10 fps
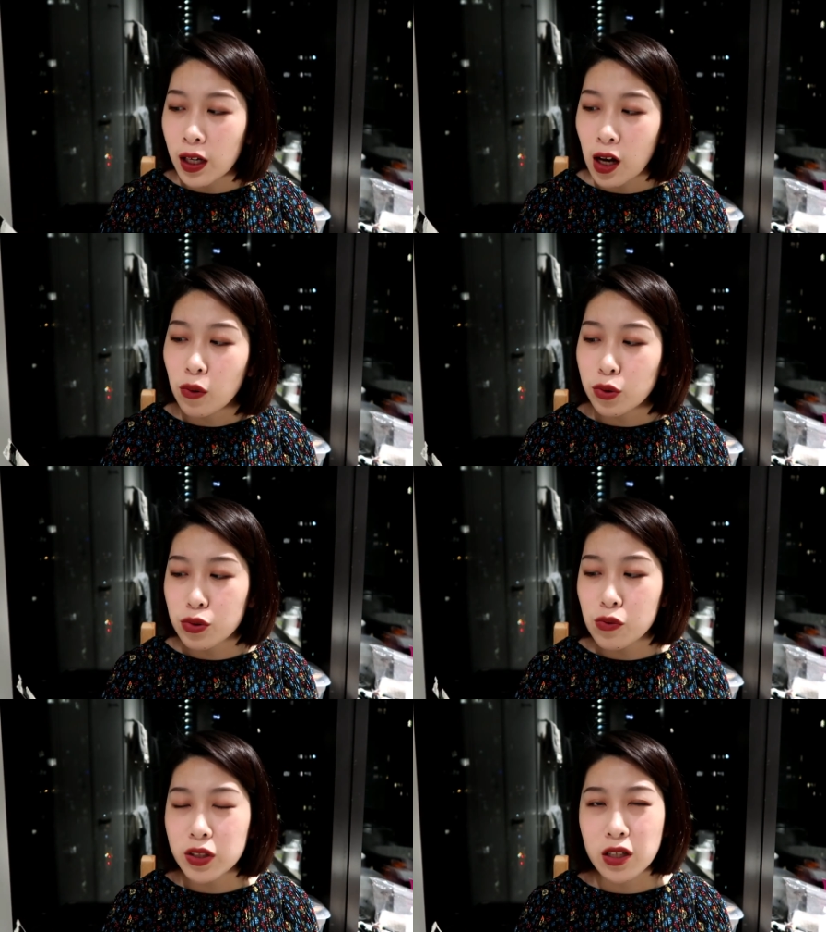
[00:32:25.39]
然后我就
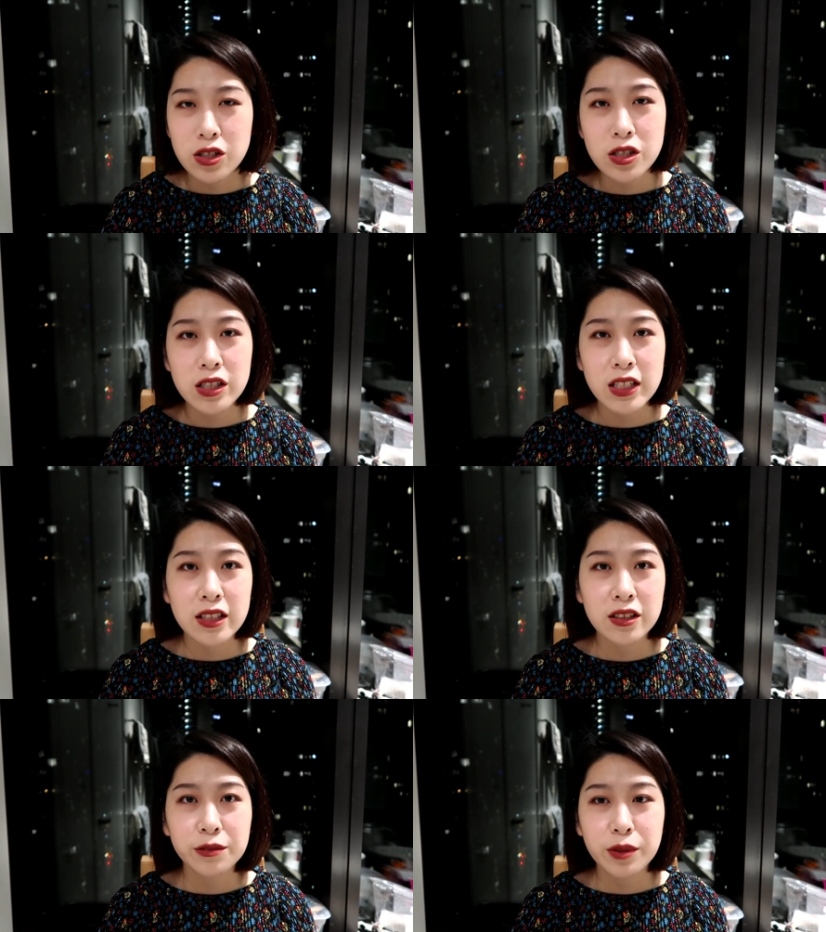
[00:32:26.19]
说我想试试你家
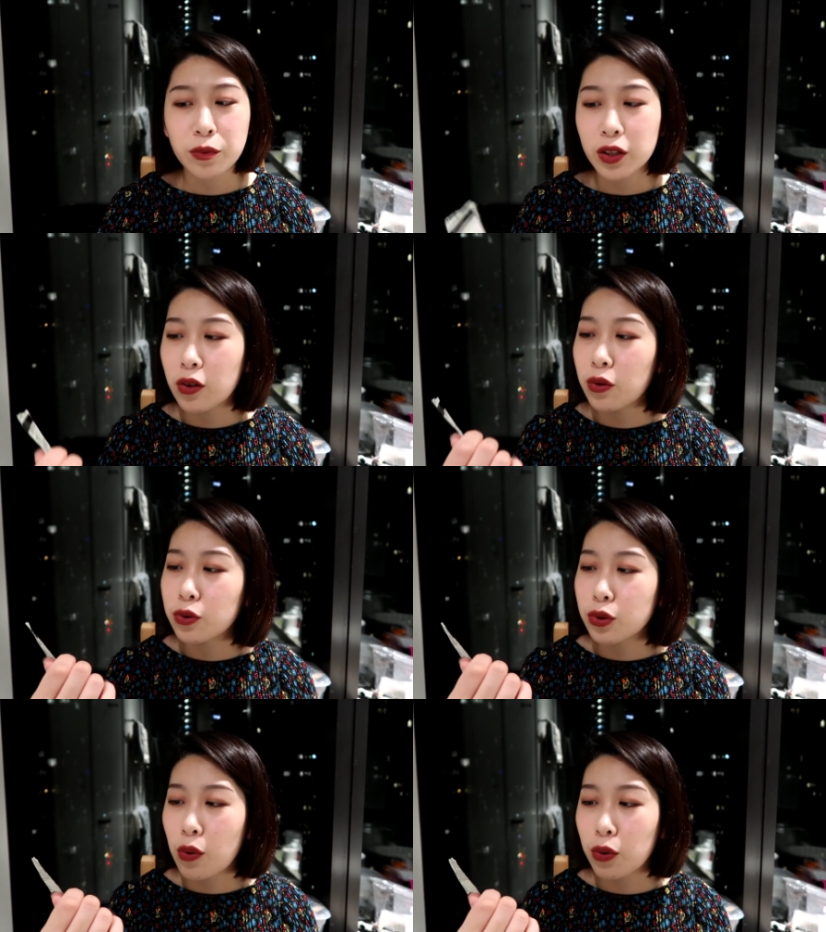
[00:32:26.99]
清洁面膜，他
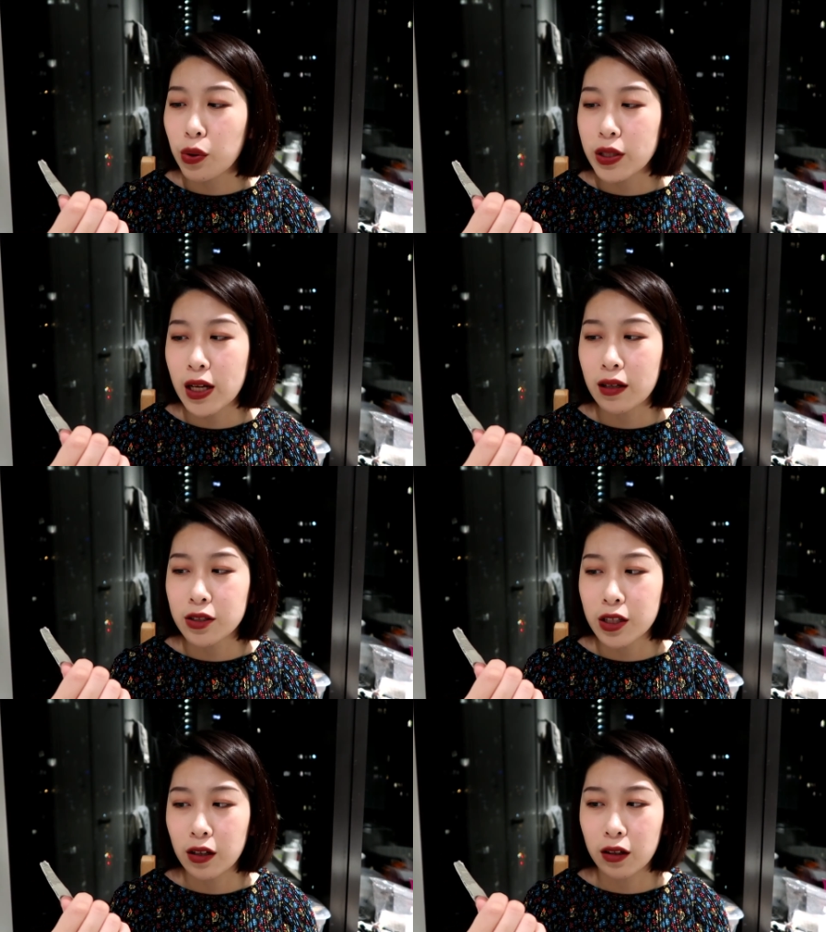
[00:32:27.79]
就给我推荐
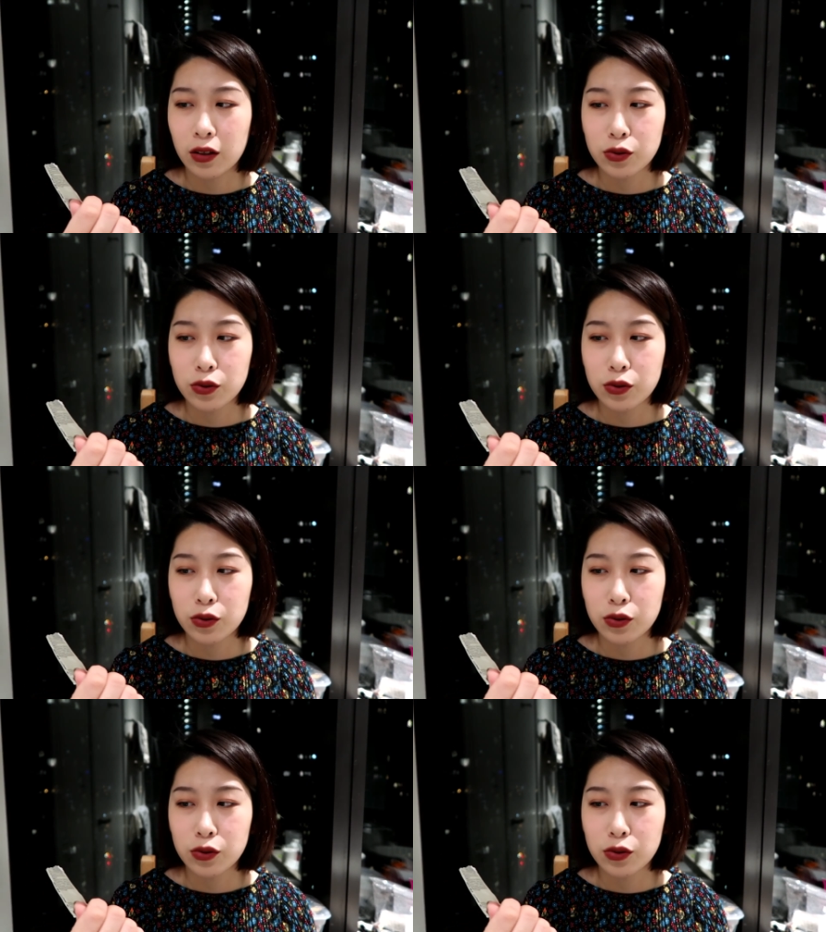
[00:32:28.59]
了这个，